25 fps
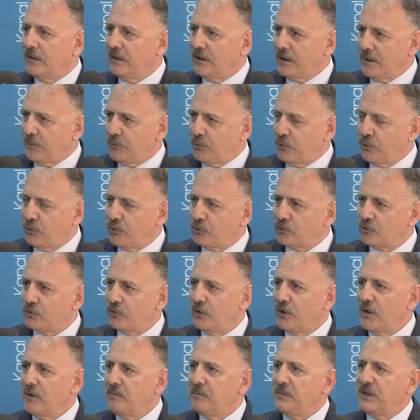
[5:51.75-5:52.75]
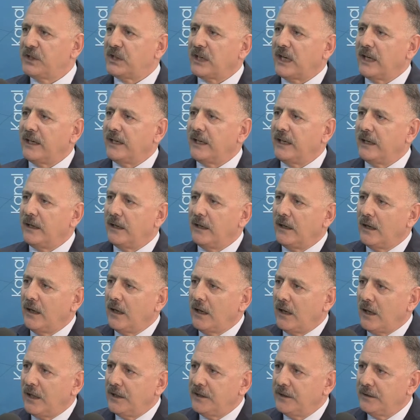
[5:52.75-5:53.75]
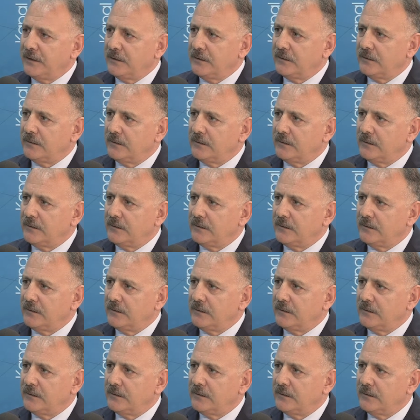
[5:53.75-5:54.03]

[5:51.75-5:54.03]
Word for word: yapıyoruz. Hmm. Bir tane Ay e,